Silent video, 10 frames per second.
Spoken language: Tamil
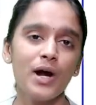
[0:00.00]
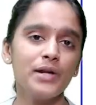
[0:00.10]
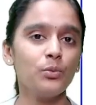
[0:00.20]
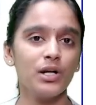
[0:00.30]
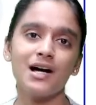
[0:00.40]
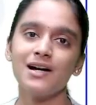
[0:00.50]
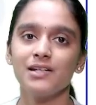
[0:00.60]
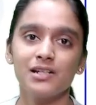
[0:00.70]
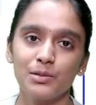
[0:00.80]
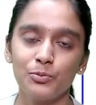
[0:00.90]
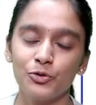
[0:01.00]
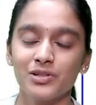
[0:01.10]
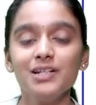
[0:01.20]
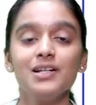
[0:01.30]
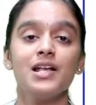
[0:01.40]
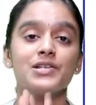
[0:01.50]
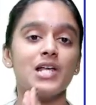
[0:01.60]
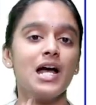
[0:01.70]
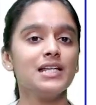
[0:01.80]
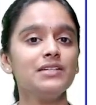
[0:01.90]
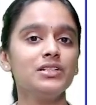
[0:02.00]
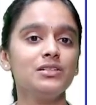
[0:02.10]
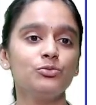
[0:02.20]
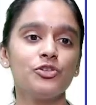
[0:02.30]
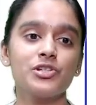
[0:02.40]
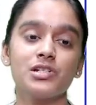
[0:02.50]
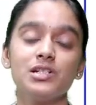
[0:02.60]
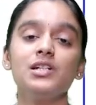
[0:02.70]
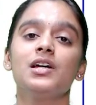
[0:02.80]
ஒன் ஒன் ஹவர் இருக்க போகுது ஸோ அதை வந்து முடிச்சுட்டு